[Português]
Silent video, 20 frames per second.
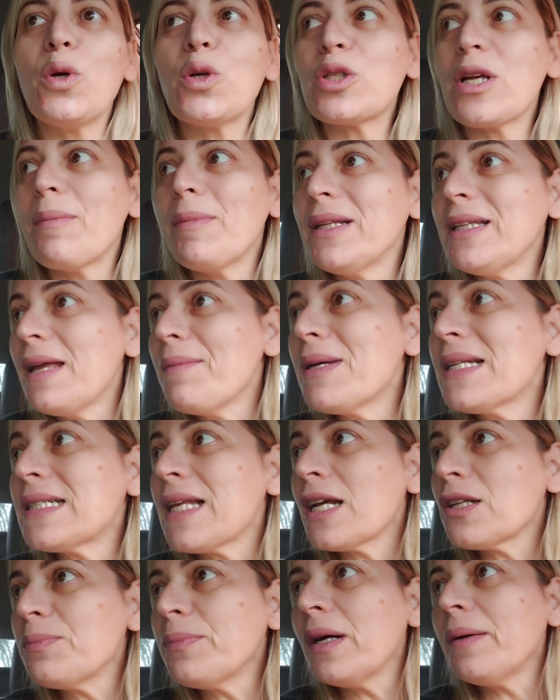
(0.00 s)
E eu já mandei
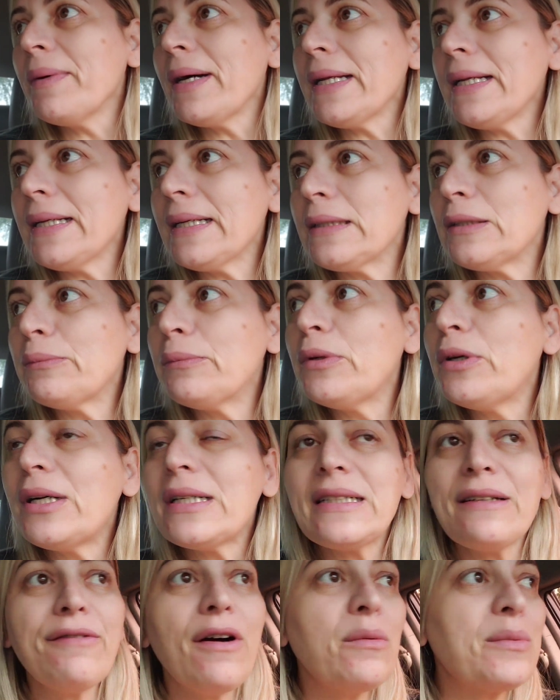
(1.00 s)
mensagem pro meu marido:
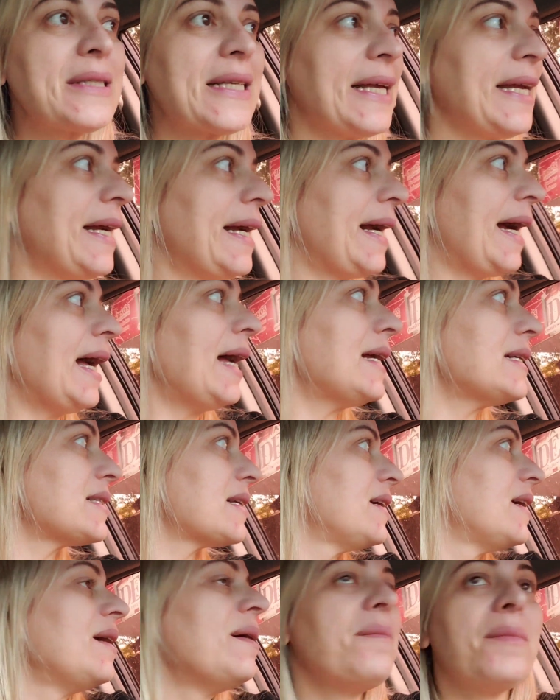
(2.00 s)
amor, você vai almoçar em
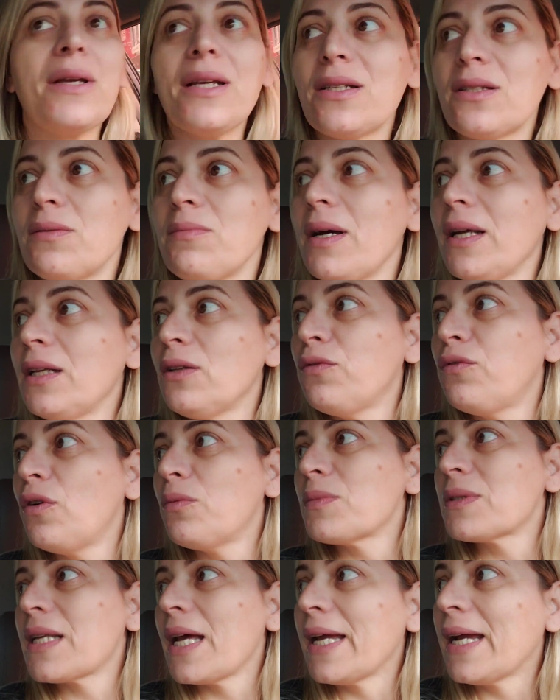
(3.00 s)
casa? Porque se o marido for
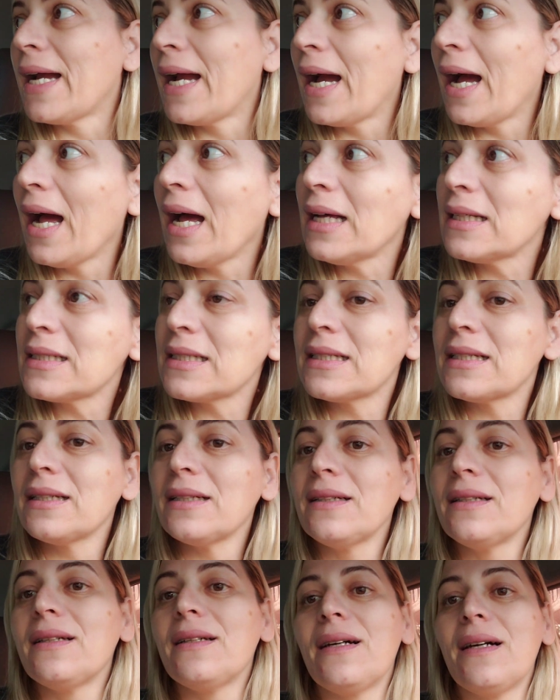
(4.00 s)
almoçar em
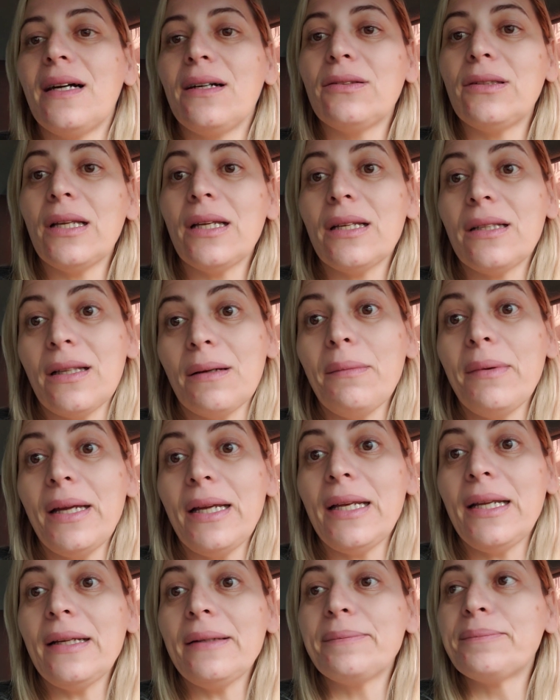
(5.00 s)
casa, eu tenho que ir
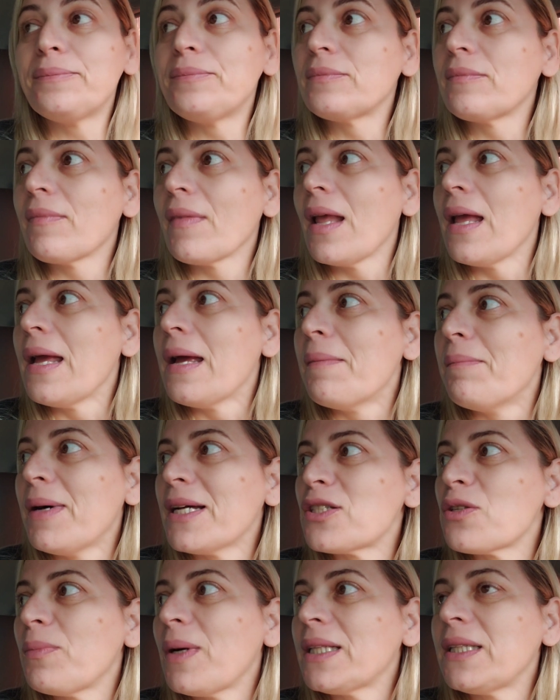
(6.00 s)
também, né?
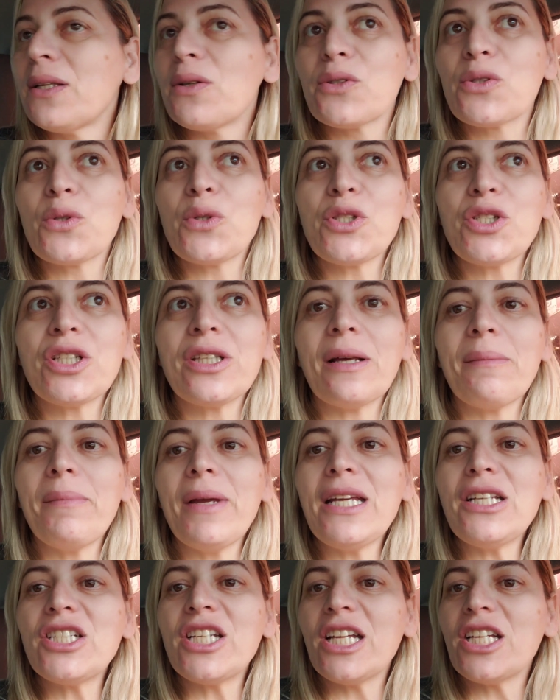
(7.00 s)
Mas o Matheus hoje
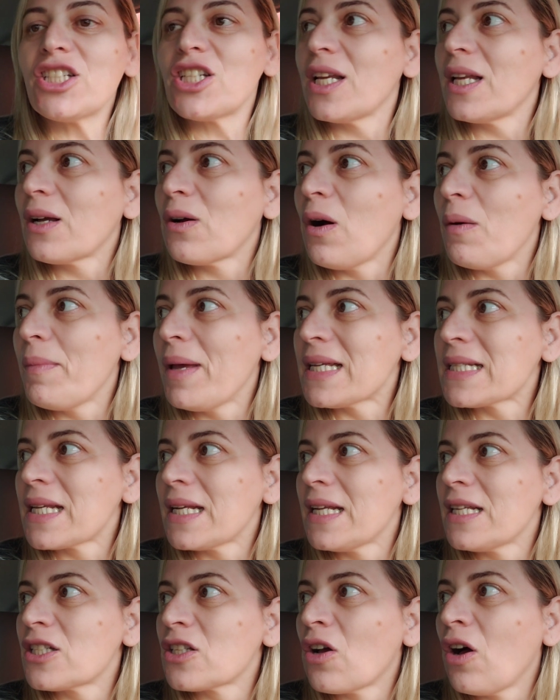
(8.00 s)
também, gente, ele começa
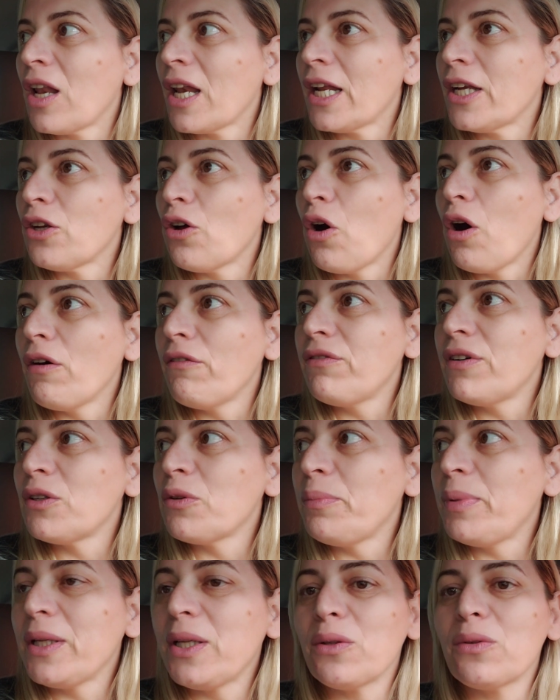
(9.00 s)
na escola nova,
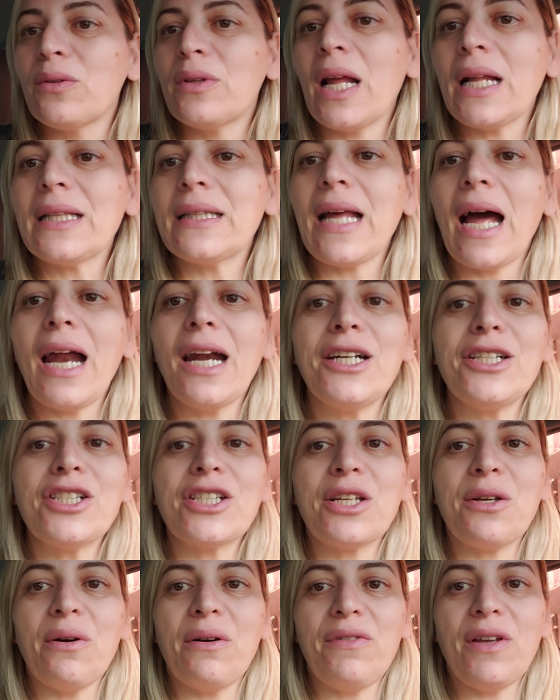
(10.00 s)
no período da
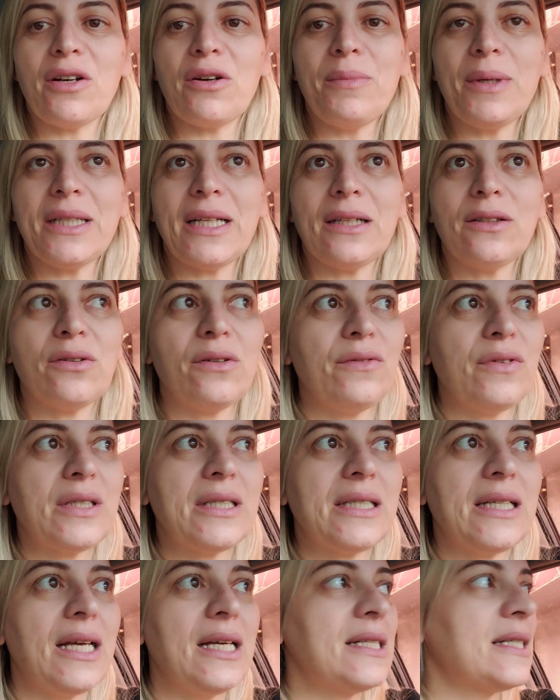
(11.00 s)
tarde, que eu havia comentado com
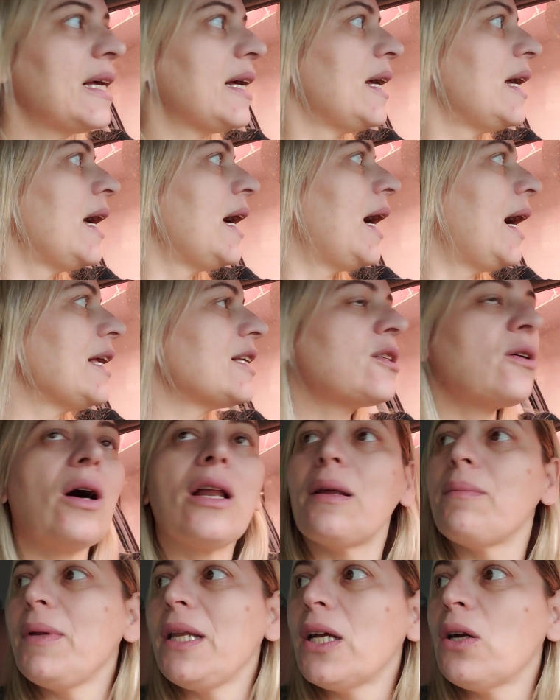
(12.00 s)
vocês. A
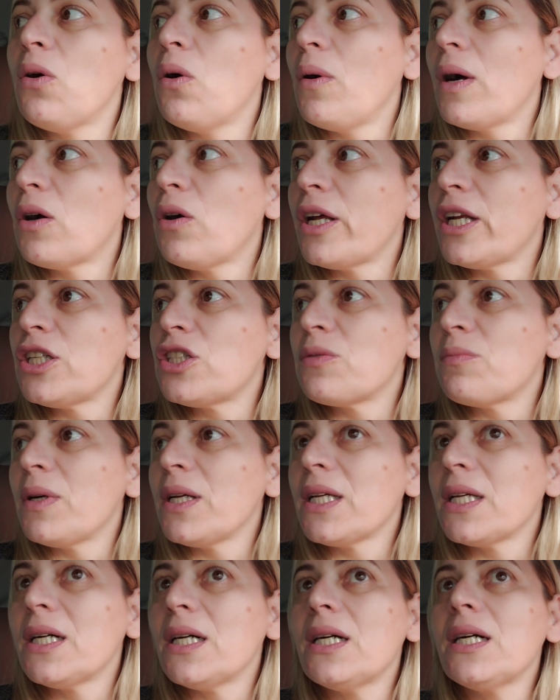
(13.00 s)
escola me ligou agora de
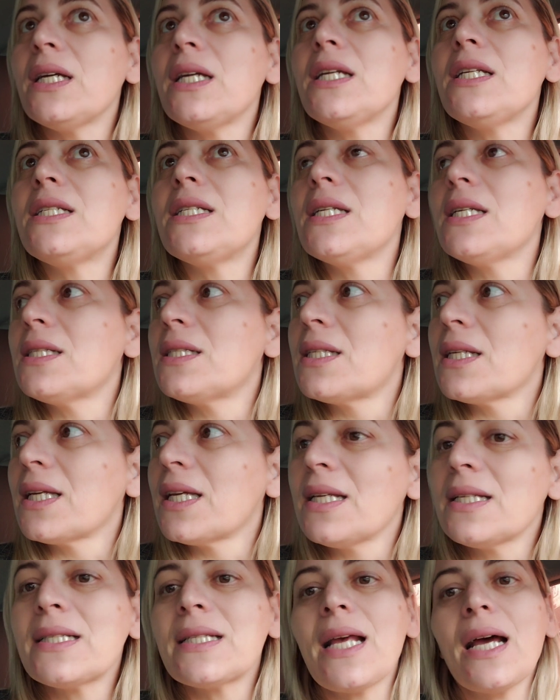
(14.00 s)
manhã e disse
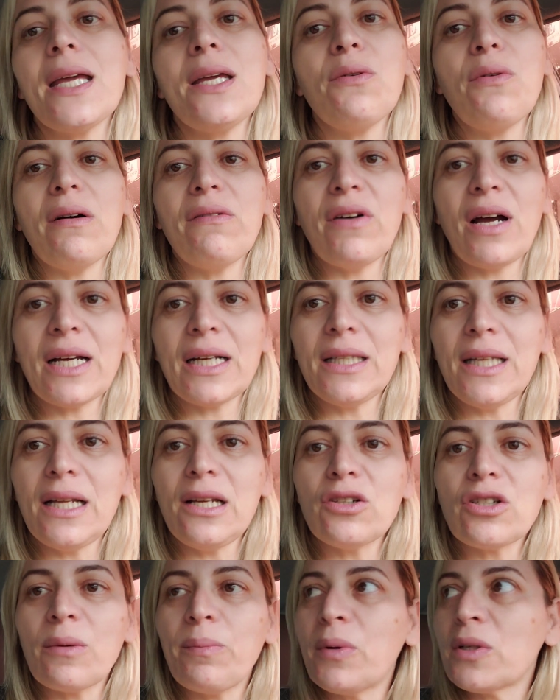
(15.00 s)
que saiu a vaga
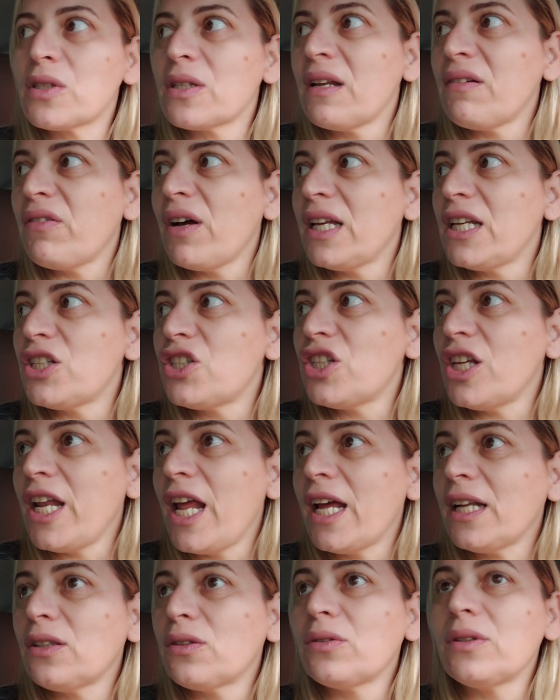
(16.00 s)
dele, eu já posso levar ele
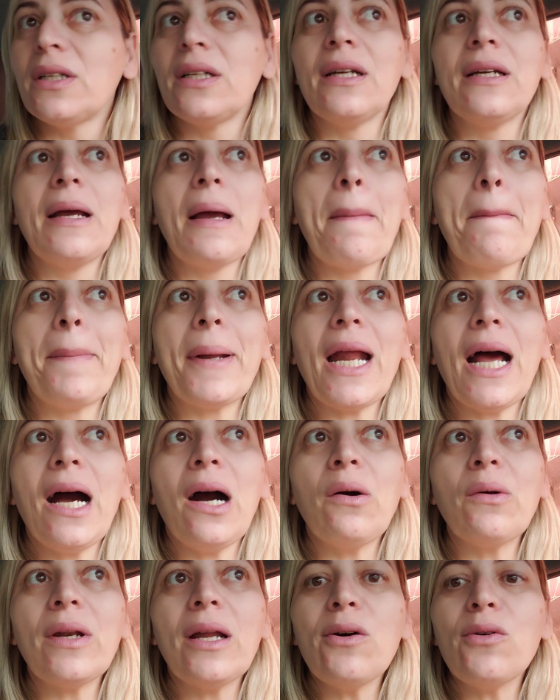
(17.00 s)
direto para
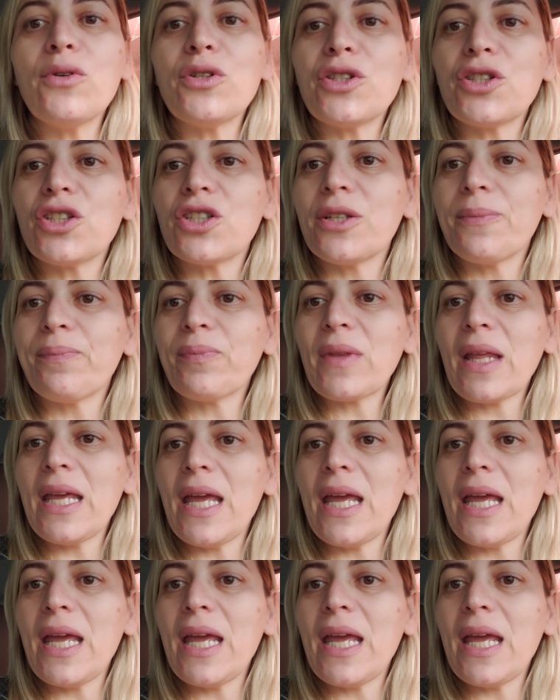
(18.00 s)
aula hoje.